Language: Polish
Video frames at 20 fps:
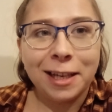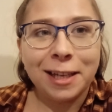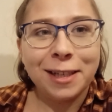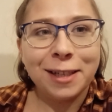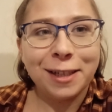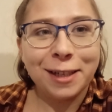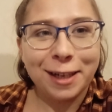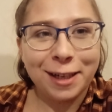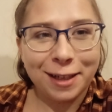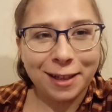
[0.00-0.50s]
i
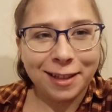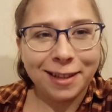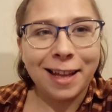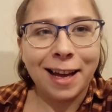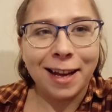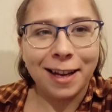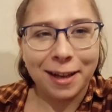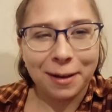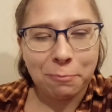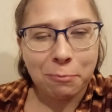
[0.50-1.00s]
że
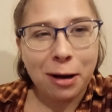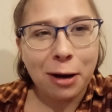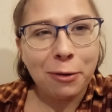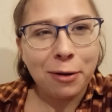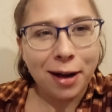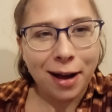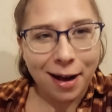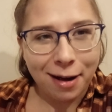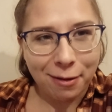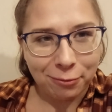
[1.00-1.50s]
tak,
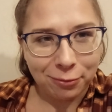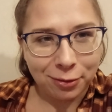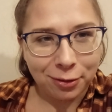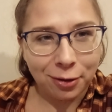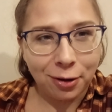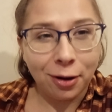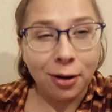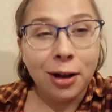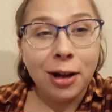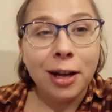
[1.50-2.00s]
małe
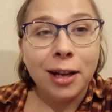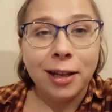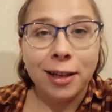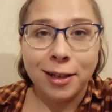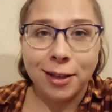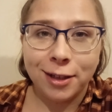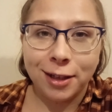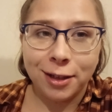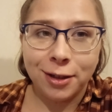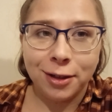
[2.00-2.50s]
autko
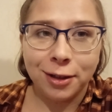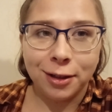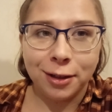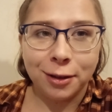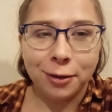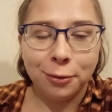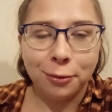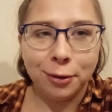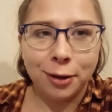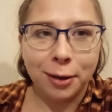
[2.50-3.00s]
i
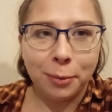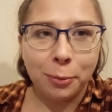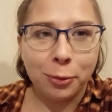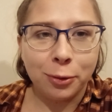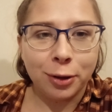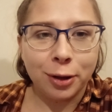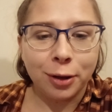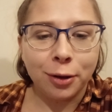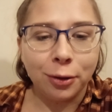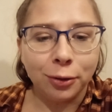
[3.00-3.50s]
rzeczy, które
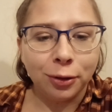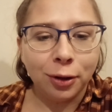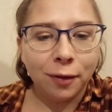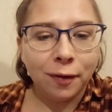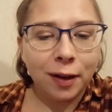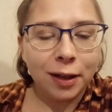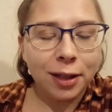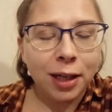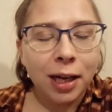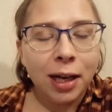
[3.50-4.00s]
może
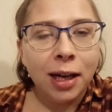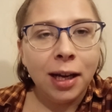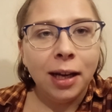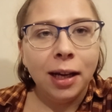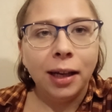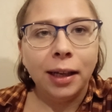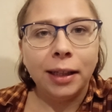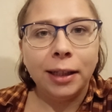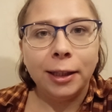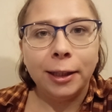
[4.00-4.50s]
gotować,
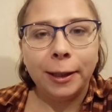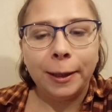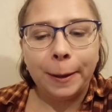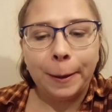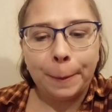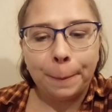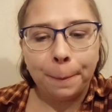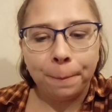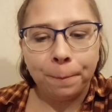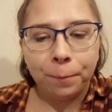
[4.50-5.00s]

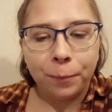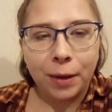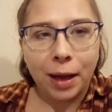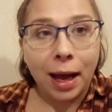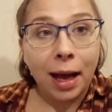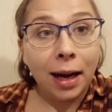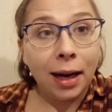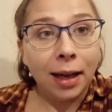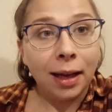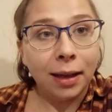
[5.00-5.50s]
um,
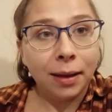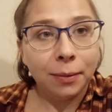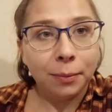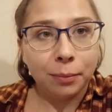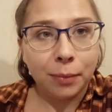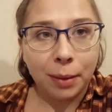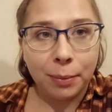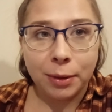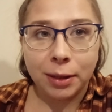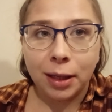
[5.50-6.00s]
ale
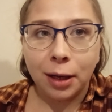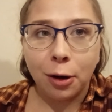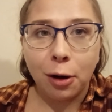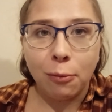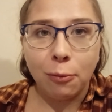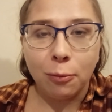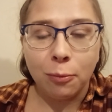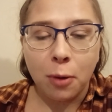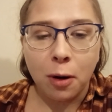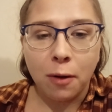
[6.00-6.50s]
mamy
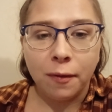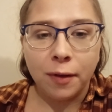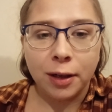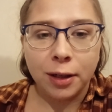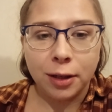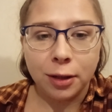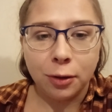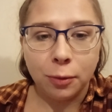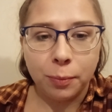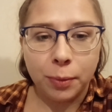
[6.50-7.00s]
taką
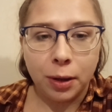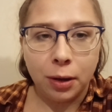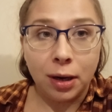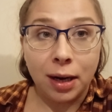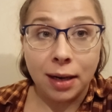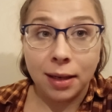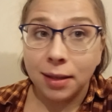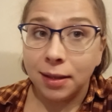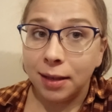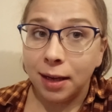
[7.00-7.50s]
umowę, że dopiero
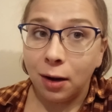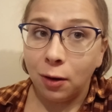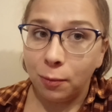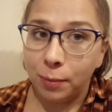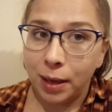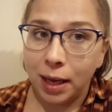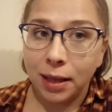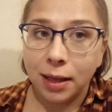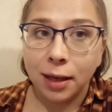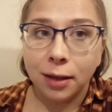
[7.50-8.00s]
jak zje
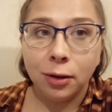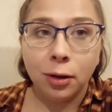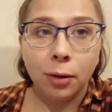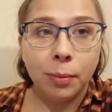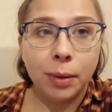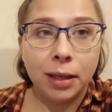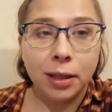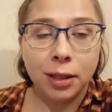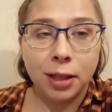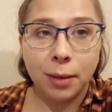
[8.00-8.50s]
obiadek,
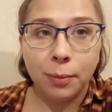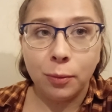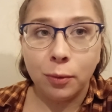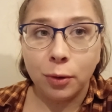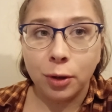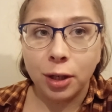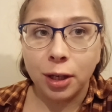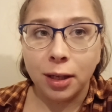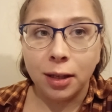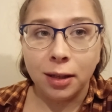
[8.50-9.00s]
to będzie
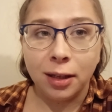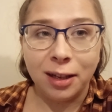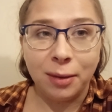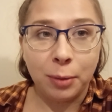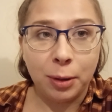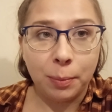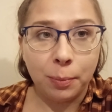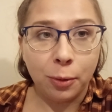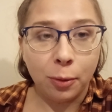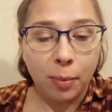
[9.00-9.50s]
mógł się
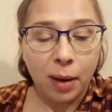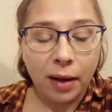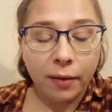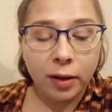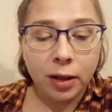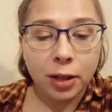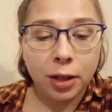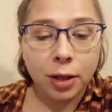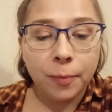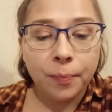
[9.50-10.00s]
nimi
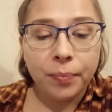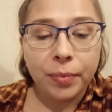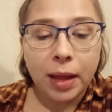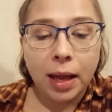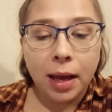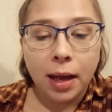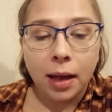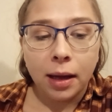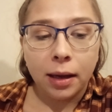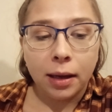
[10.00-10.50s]
pobawić.
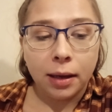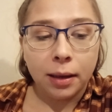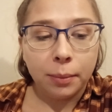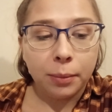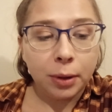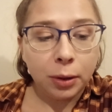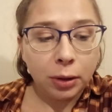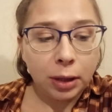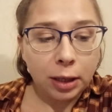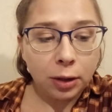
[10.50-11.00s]
E,
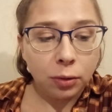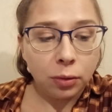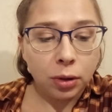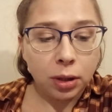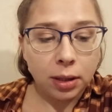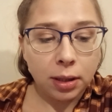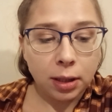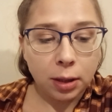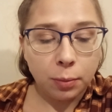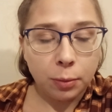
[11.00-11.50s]
my też
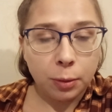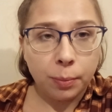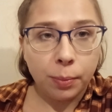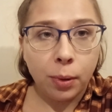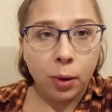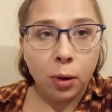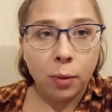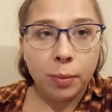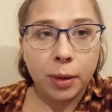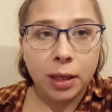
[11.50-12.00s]
już jesteśmy
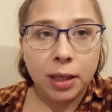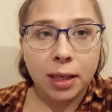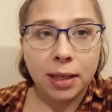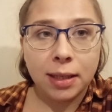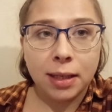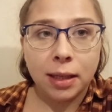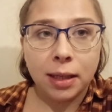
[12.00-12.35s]
po obiedzie,